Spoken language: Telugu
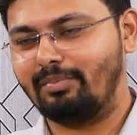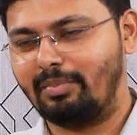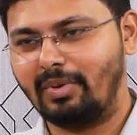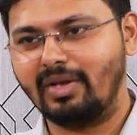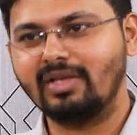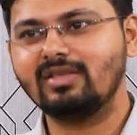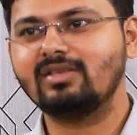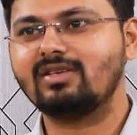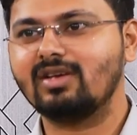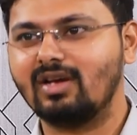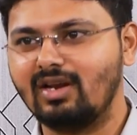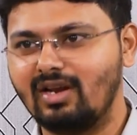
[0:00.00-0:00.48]

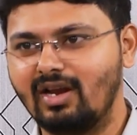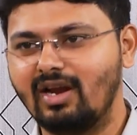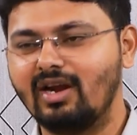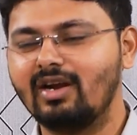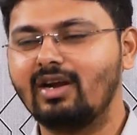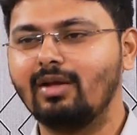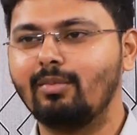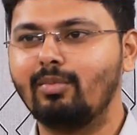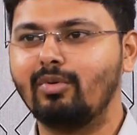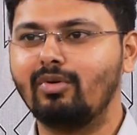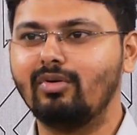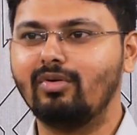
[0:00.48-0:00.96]
పెంచాలి
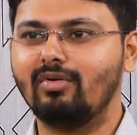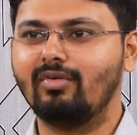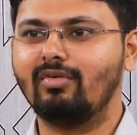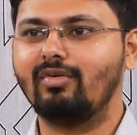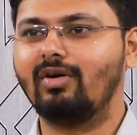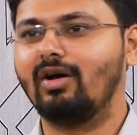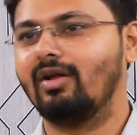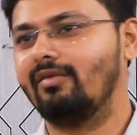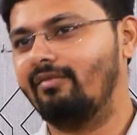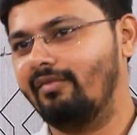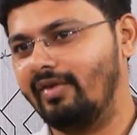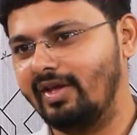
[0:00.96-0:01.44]
అంటే ఇప్పుడు
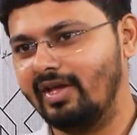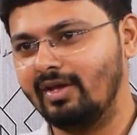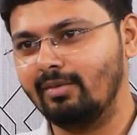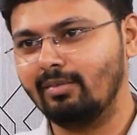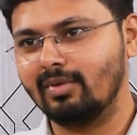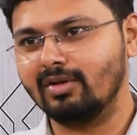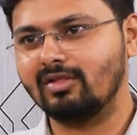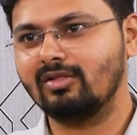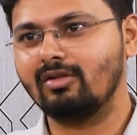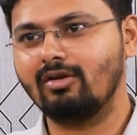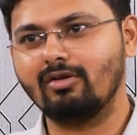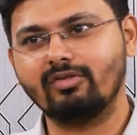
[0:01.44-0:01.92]
వెయ్యి
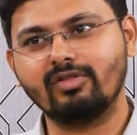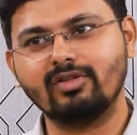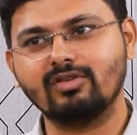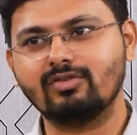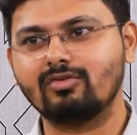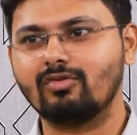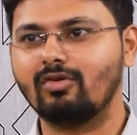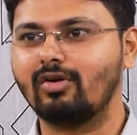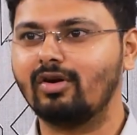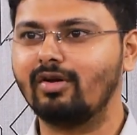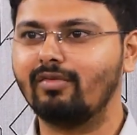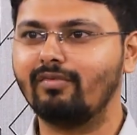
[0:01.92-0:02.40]
మందిలో
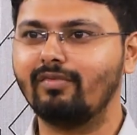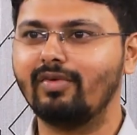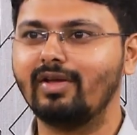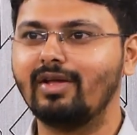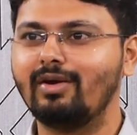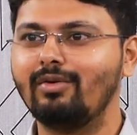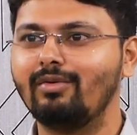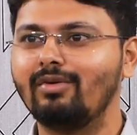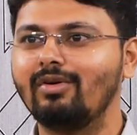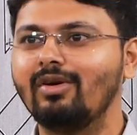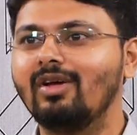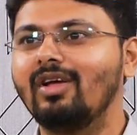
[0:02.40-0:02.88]
తీసుకోవడం
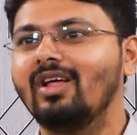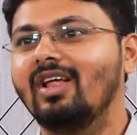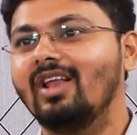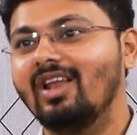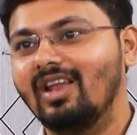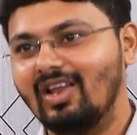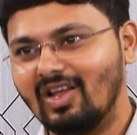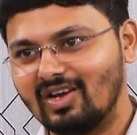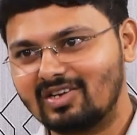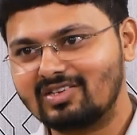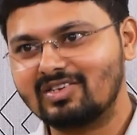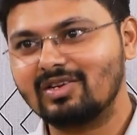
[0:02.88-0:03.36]
వేరు
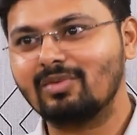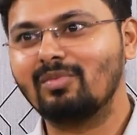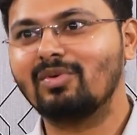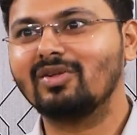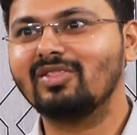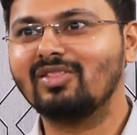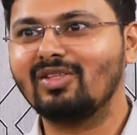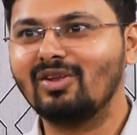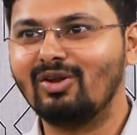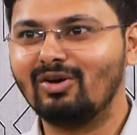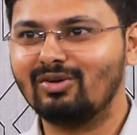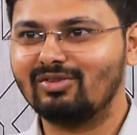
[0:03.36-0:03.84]
లక్ష
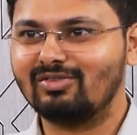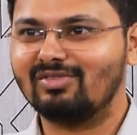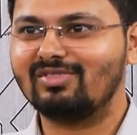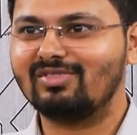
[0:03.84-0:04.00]
మందిలో